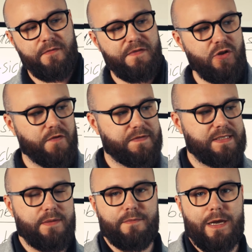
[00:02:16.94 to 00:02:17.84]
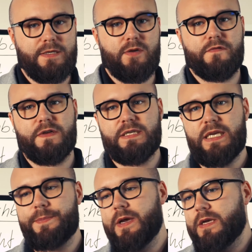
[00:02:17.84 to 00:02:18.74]
wie läuft es hier im Marketing und
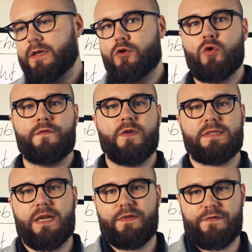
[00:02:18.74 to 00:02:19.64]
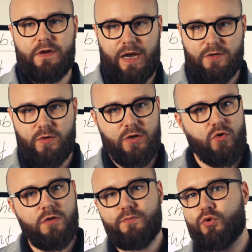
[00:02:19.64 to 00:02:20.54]
Vertrieb dann gucken wir uns an, wie viele aktuelle
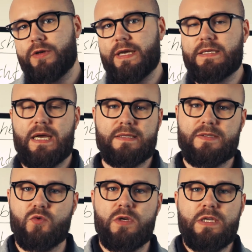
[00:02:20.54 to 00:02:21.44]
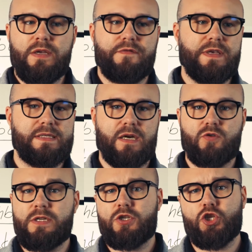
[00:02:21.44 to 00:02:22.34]
Kundenprojekte hast du, wie ist
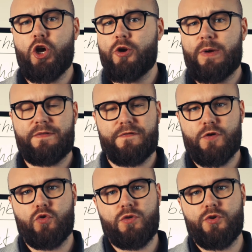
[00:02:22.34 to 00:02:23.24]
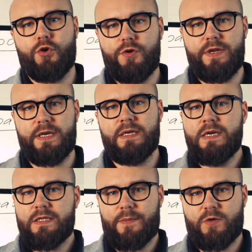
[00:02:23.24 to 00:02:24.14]
aktuell die Churnrate, wie viele Kunden kündigen,
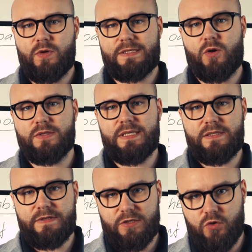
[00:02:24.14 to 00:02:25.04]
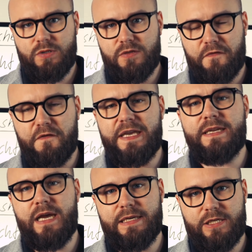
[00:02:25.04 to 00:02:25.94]
damit du das auch siehst, wie ist die
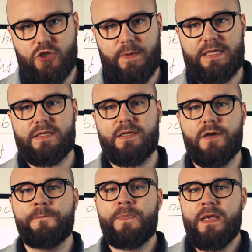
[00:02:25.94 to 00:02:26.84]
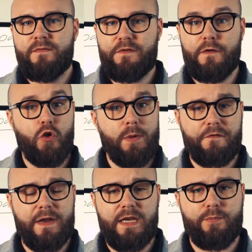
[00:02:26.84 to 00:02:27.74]
Kundenzufriedenheit entsprechend, ne? wie viele
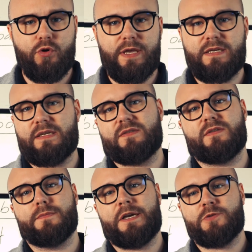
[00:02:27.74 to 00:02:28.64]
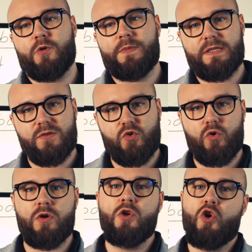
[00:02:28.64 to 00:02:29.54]
überfällige Projekte hast du zum Beispiel, um hier zu
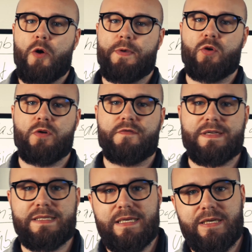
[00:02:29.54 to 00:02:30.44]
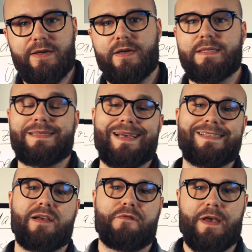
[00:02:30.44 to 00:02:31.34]
gucken, ob hier irgendwas äh, sehr,
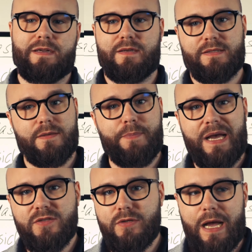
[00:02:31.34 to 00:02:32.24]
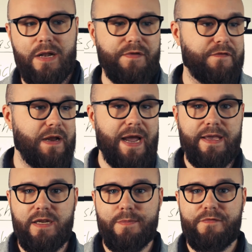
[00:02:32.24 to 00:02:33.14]
sehr gefährdet ist. Im Personal, wie viele
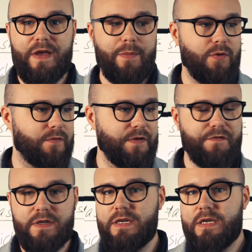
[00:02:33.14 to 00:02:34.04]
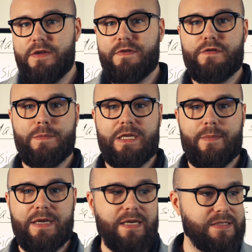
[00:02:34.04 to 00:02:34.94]
eingehende Bewerbungen, wie viel, wie viel
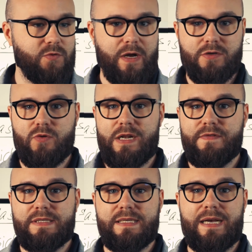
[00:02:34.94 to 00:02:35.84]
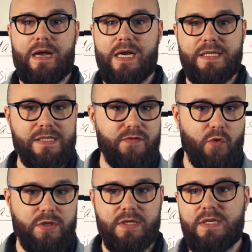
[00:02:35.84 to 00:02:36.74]
Mitarbeiter hast du aktuell, wie ist die
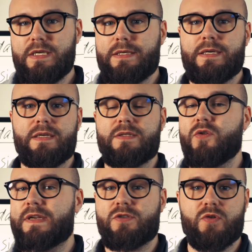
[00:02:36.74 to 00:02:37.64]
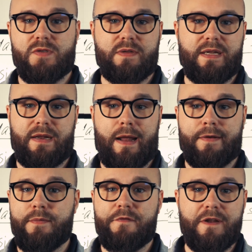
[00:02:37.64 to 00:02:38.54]
Krankheitsquote, ne? sowas guckst du dir dann
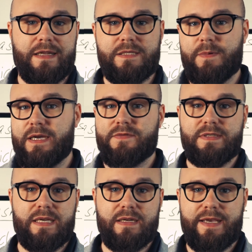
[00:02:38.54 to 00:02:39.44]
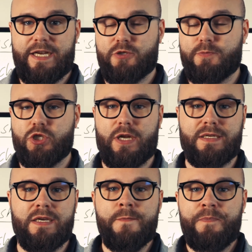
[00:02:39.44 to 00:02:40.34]
an. Im Finanzbereich, wie ist dein
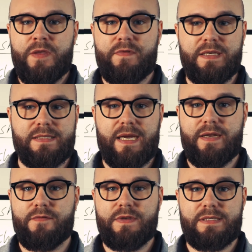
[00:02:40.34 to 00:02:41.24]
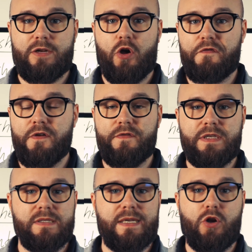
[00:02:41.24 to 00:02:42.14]
Cashbestand? Wie ist, dein, wie, ist dein offene, wie
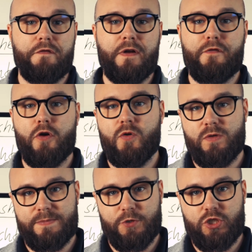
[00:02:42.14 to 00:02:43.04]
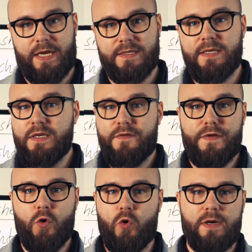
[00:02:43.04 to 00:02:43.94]
ist dein offener Forderungsbestand?
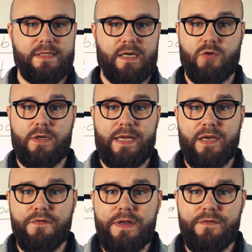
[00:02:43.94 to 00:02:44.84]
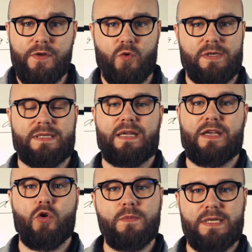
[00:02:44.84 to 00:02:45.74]
Wie hoch ist aktuell dein Gewinn? Wie hoch ist gerade
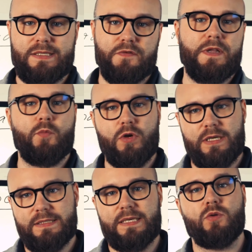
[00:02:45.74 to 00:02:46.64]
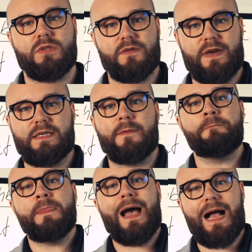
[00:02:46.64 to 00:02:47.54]
dein Umsatz auf den Monat gesehen und so weiter?
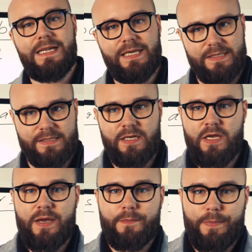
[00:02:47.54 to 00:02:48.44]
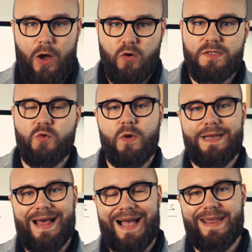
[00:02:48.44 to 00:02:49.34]
All das brauchst du
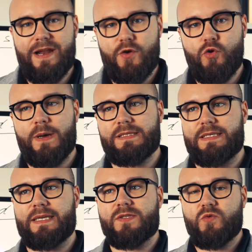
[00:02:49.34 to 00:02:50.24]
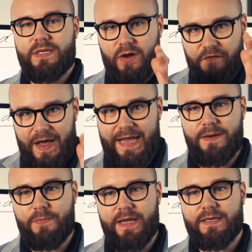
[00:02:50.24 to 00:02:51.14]
in einer Übersicht, dass du dir auf
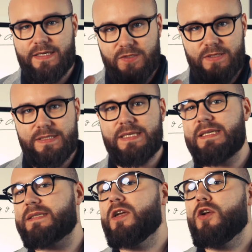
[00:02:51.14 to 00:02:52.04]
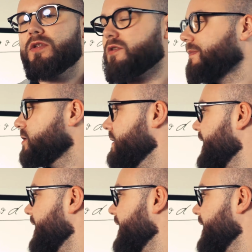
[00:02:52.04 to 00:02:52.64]
einen Blick, dass du ihn siehst, zum Beispiel